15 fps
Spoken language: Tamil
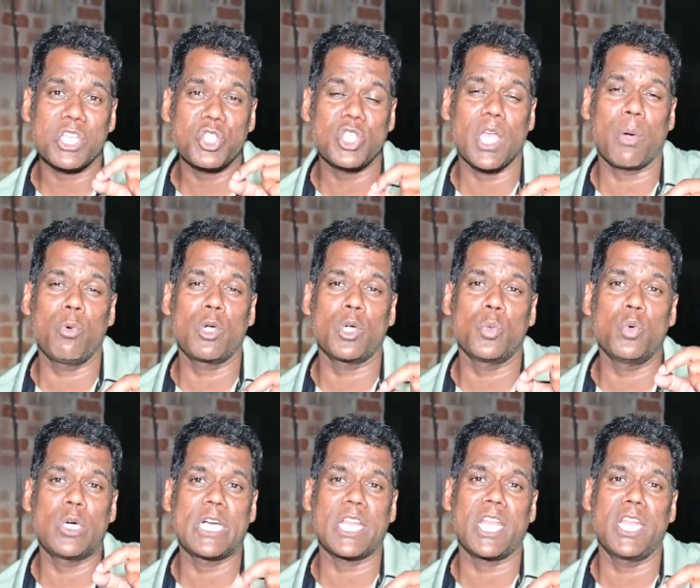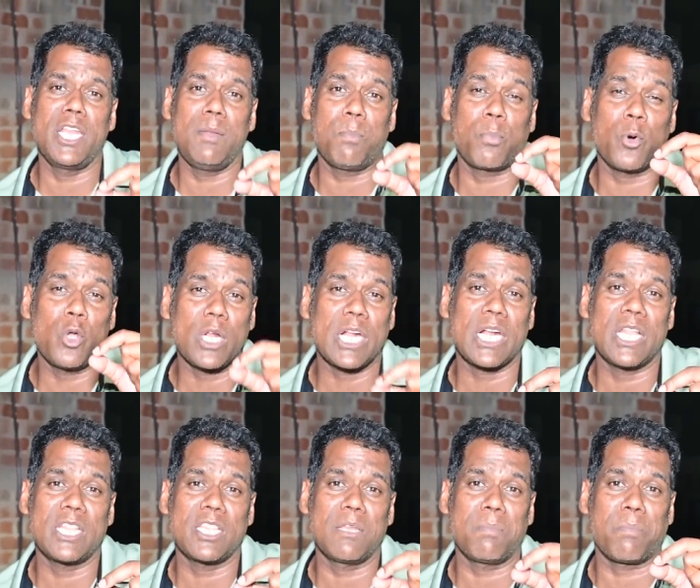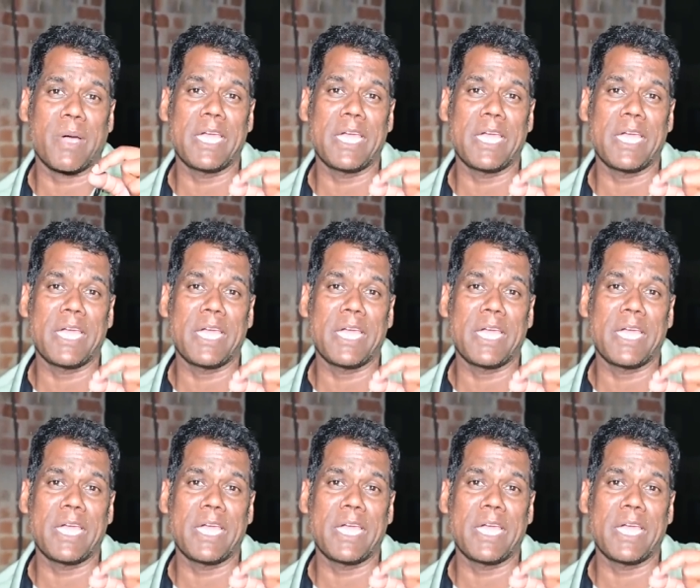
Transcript: ரஷ்யாவுக்கு உக்ரைனில் போர்க்களத்தில்